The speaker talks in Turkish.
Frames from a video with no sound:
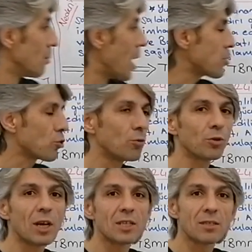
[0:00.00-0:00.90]

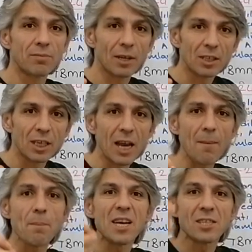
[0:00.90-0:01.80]
başkomutan
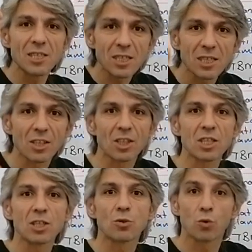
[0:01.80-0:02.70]
sıfatıyla meclis
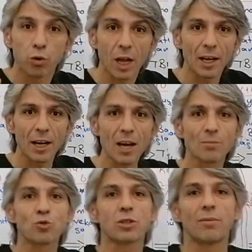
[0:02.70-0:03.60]
yetkisini
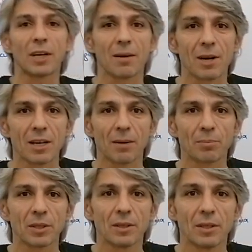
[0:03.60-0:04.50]
kullanarak Mustafa Kemal
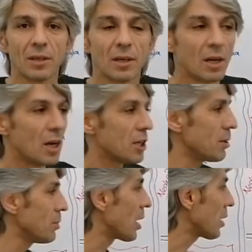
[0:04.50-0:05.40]
yaptı.
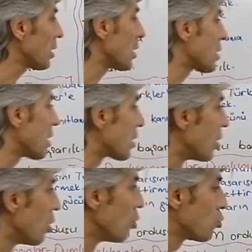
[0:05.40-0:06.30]
Şimdi arkadaşlar
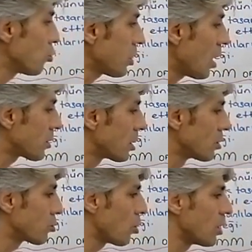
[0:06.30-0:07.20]
şu
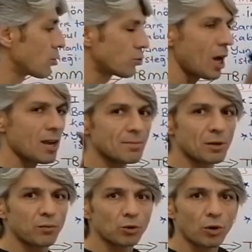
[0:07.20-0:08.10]
tahtanın şöyle güzel
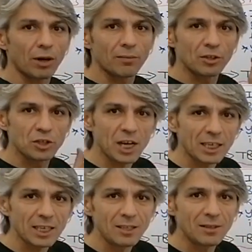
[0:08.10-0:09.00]
bir fotoğrafını
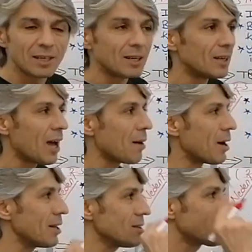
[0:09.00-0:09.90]
çekin.
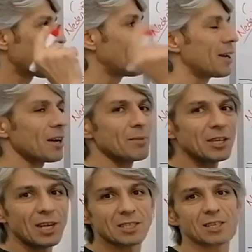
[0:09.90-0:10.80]
Hemen Sakarya
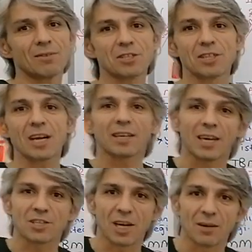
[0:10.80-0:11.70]
Meydan Savaşı'na
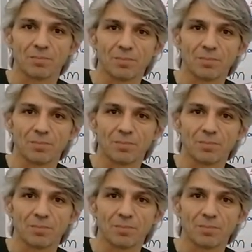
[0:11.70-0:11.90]
geçelim.